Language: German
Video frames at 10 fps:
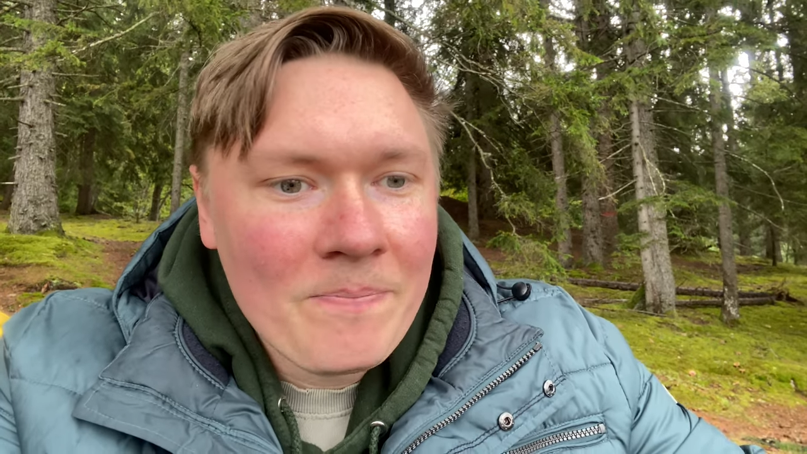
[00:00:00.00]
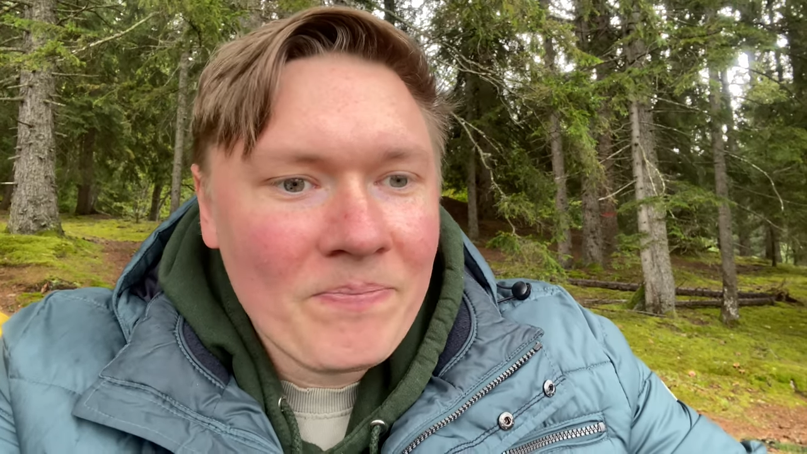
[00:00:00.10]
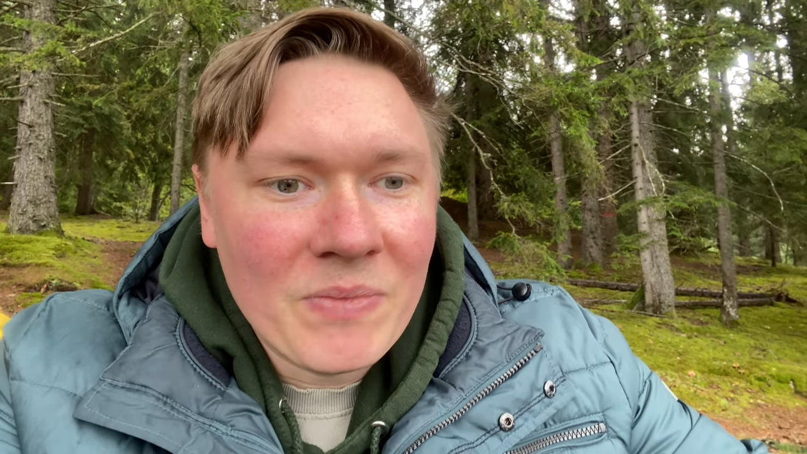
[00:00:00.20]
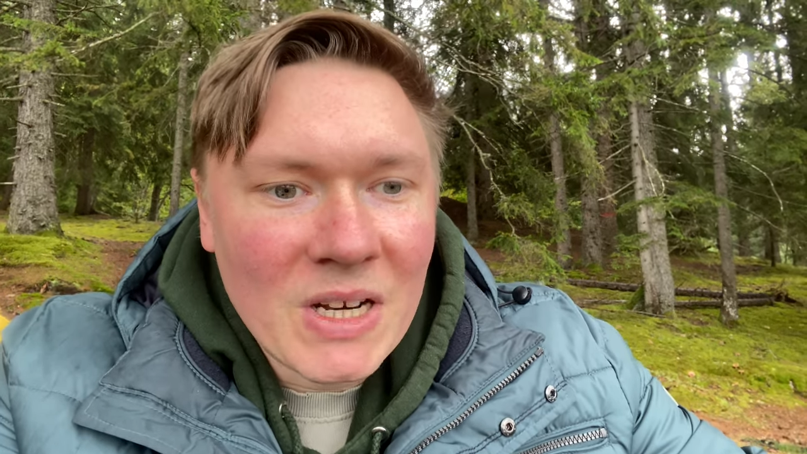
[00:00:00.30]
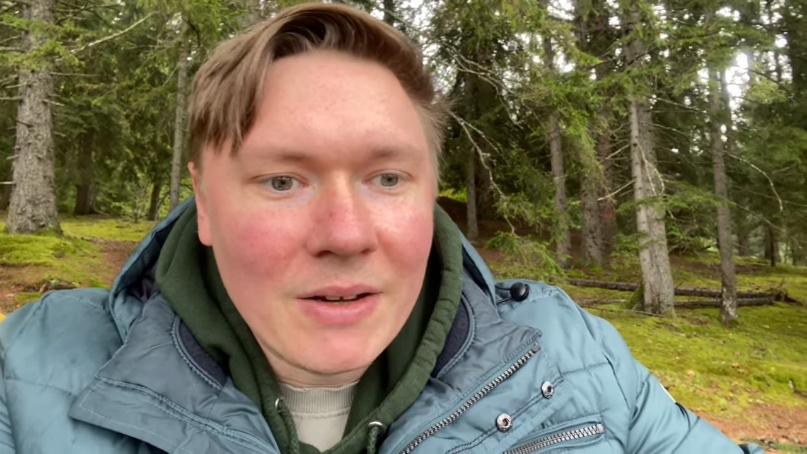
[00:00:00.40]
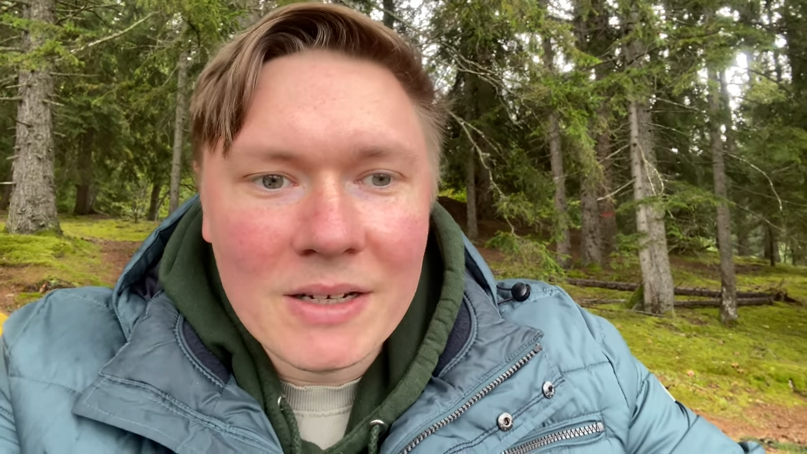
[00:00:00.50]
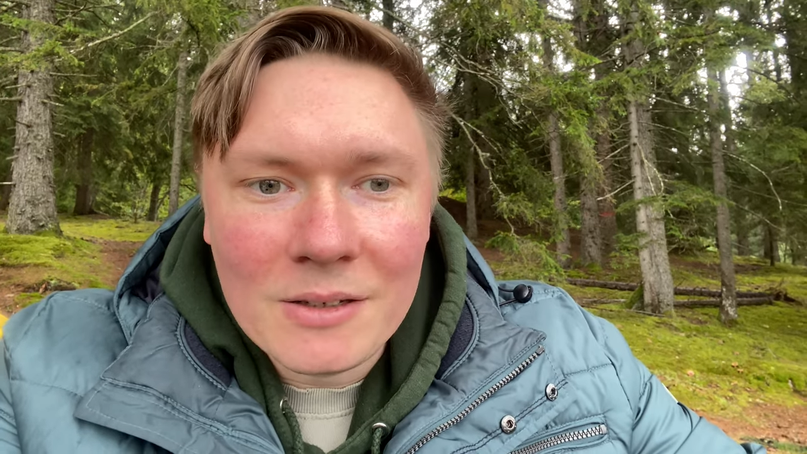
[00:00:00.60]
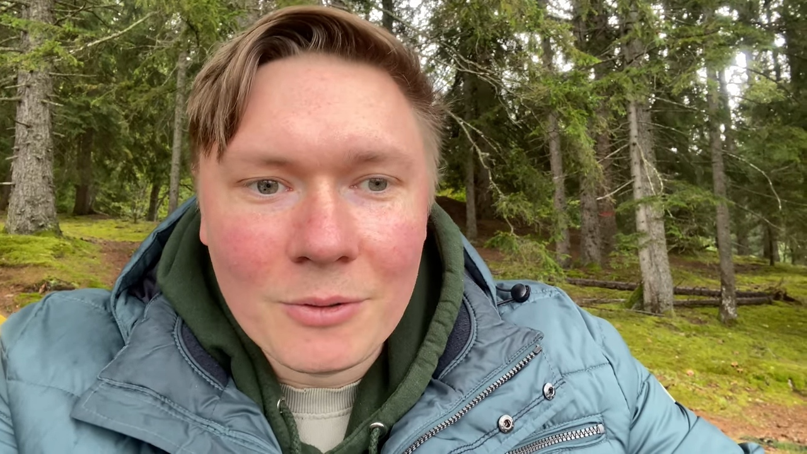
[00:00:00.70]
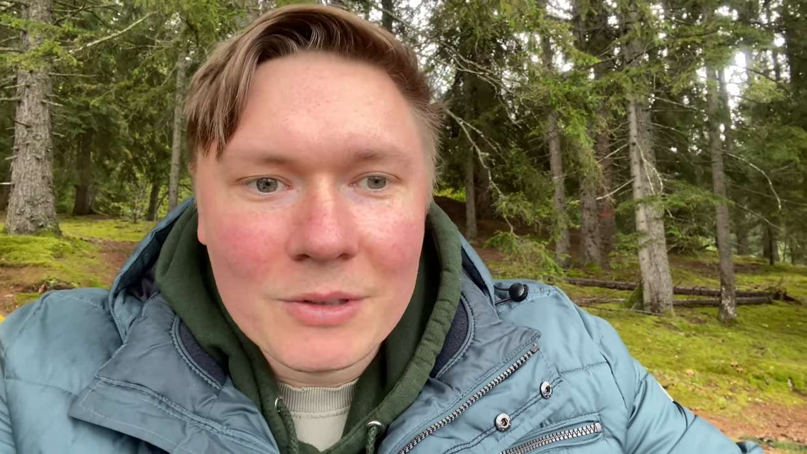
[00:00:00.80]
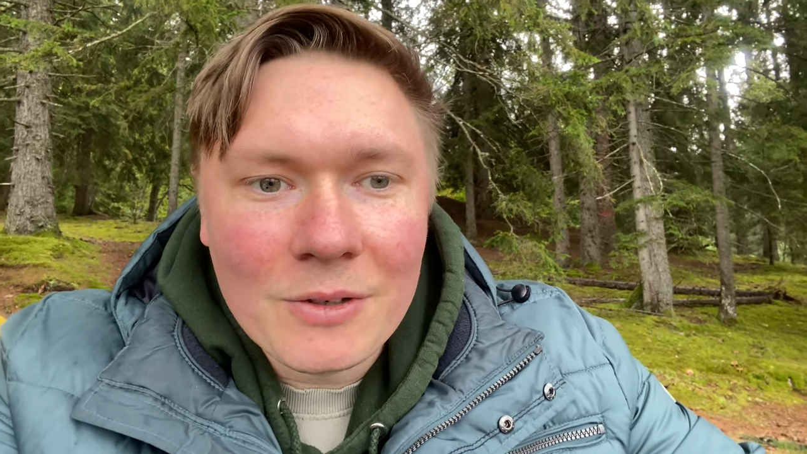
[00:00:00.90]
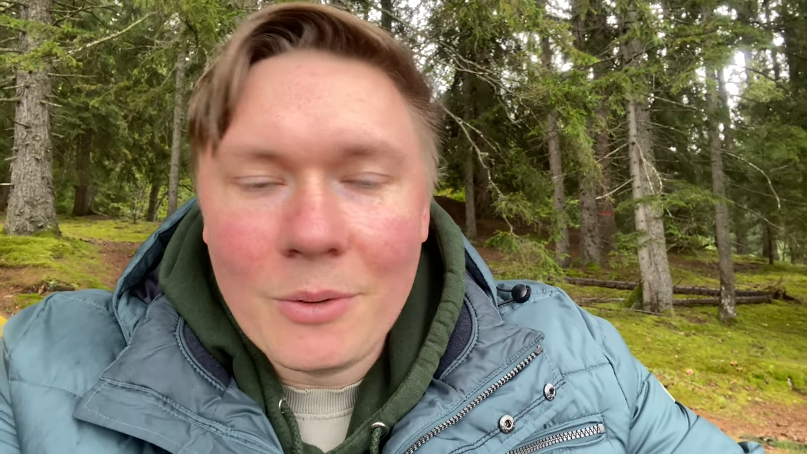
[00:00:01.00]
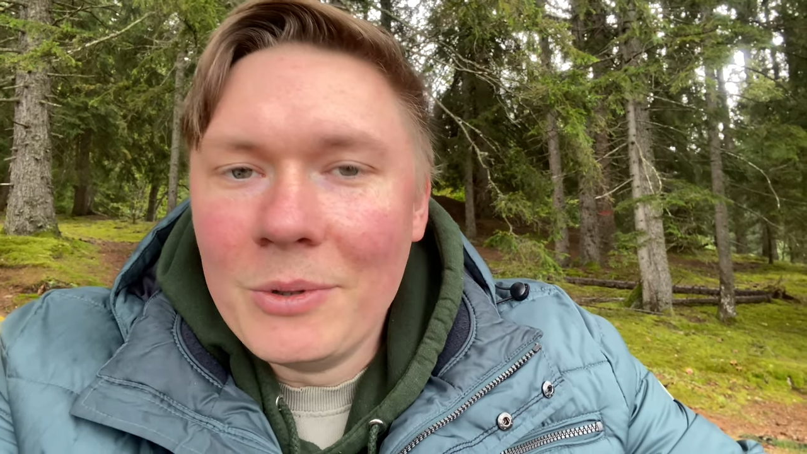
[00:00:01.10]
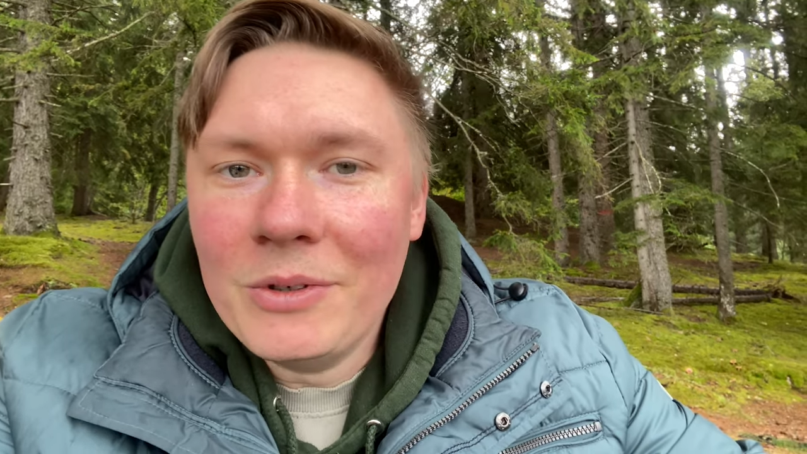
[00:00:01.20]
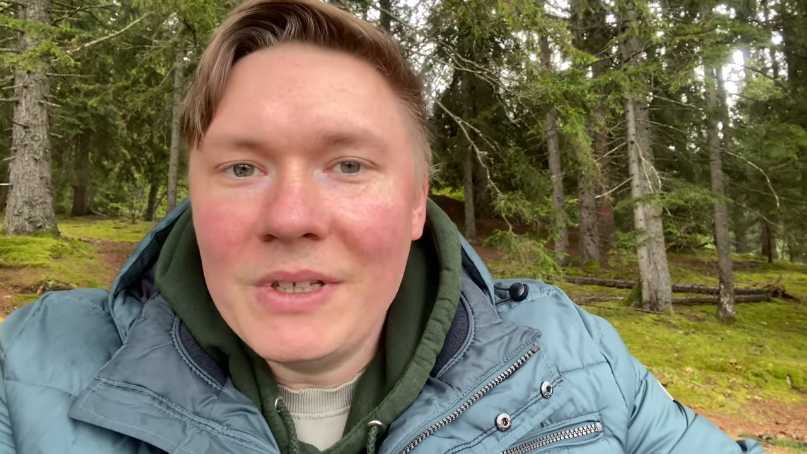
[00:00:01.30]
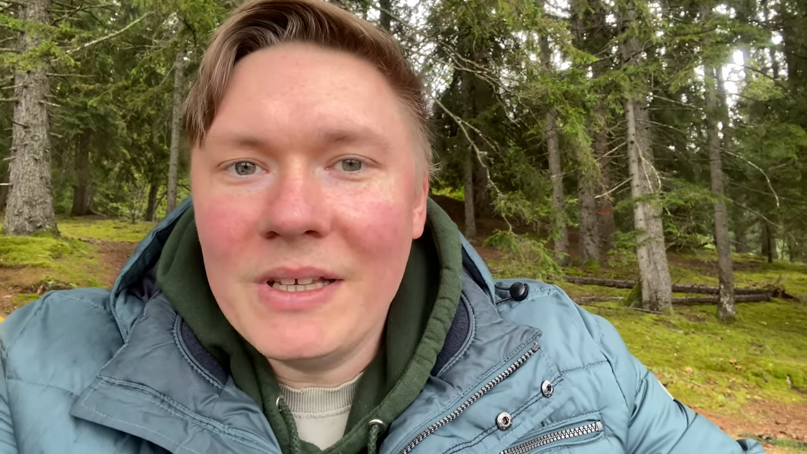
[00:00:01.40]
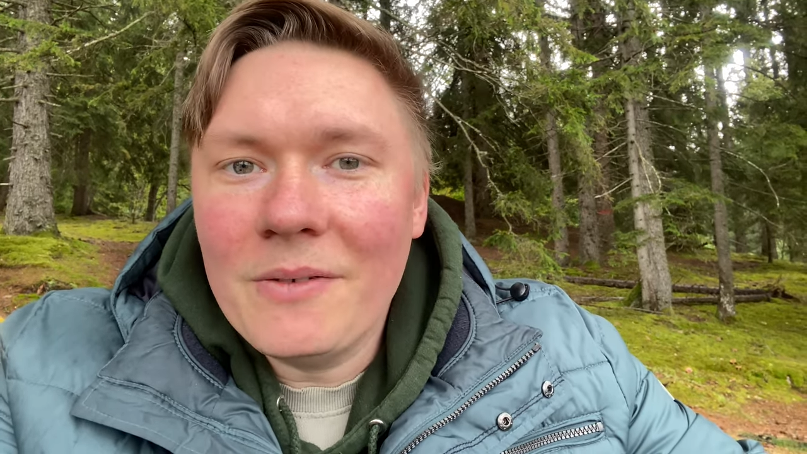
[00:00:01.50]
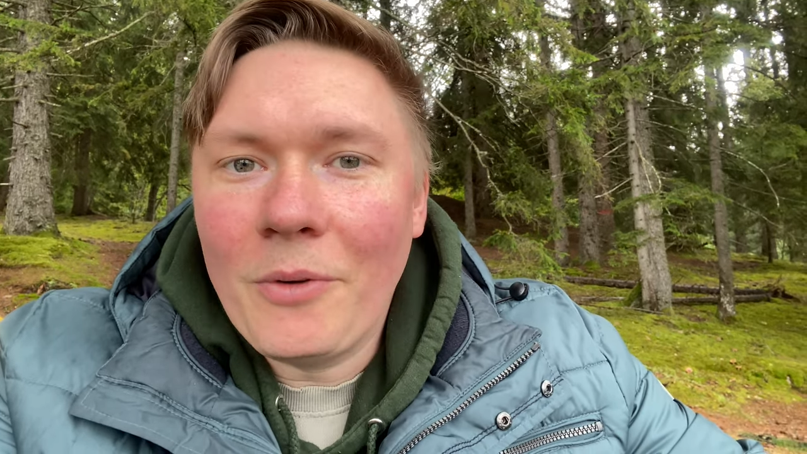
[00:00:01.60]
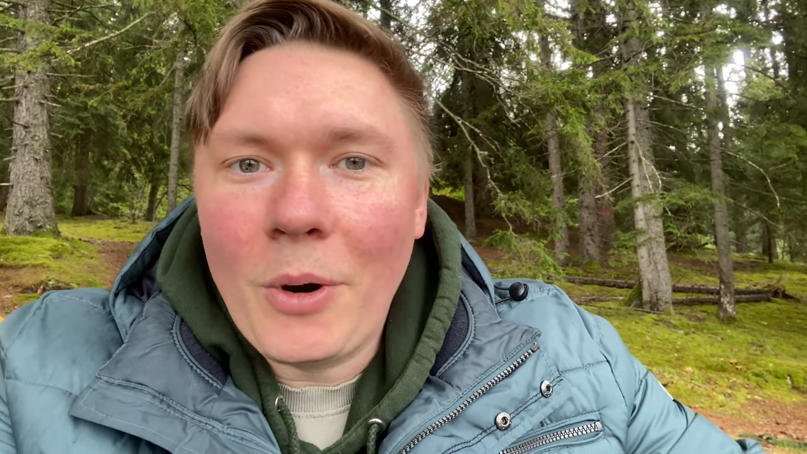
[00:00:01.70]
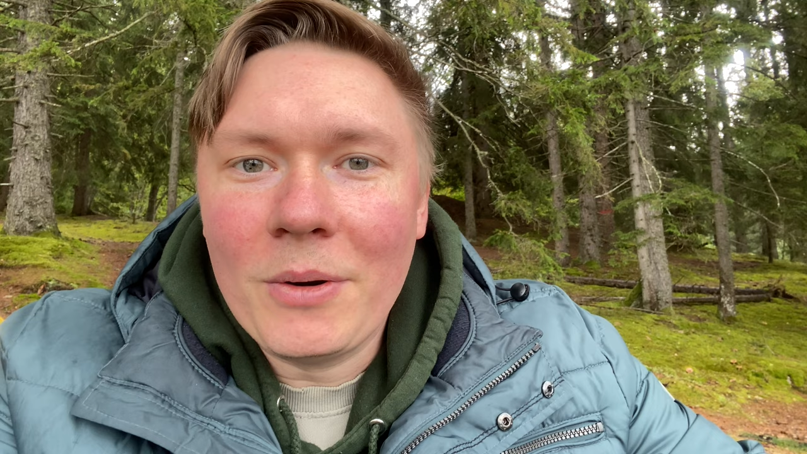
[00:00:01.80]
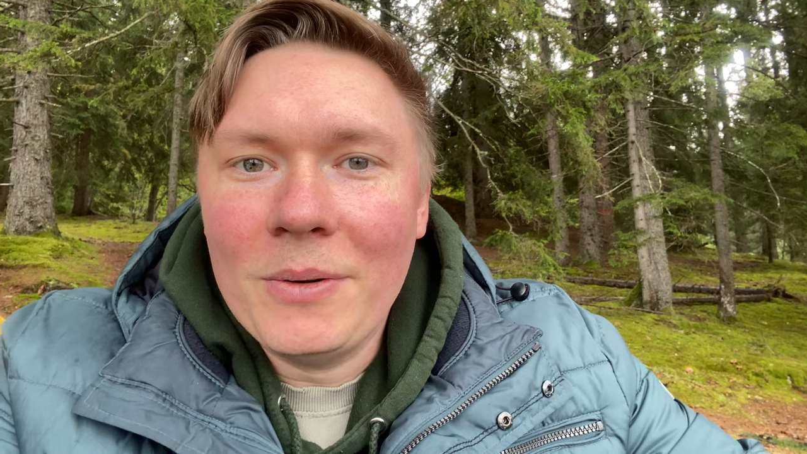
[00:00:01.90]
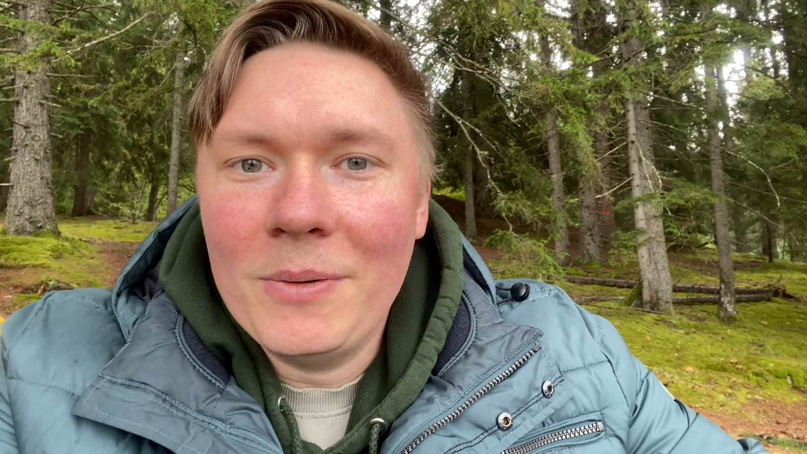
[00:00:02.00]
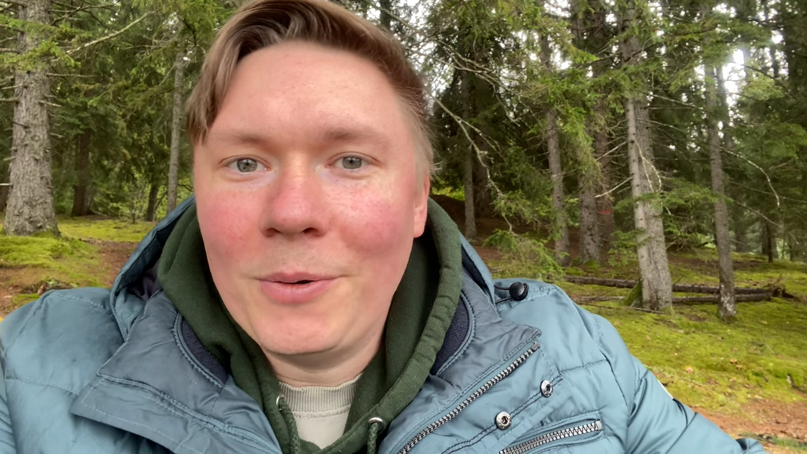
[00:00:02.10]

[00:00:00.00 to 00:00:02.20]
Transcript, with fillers: mittlerweile die größte Community geworden